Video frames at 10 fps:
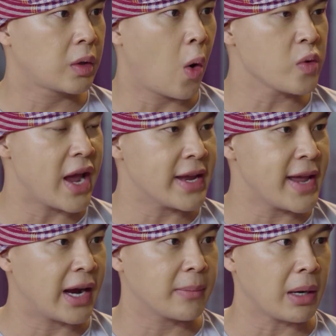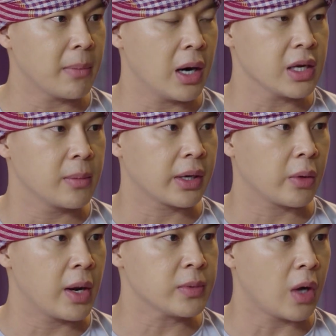cô dạy văn là mắc mới gì mà kêu
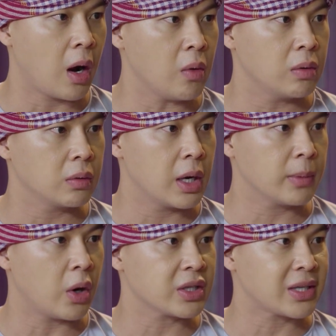đếm số đếm ngôi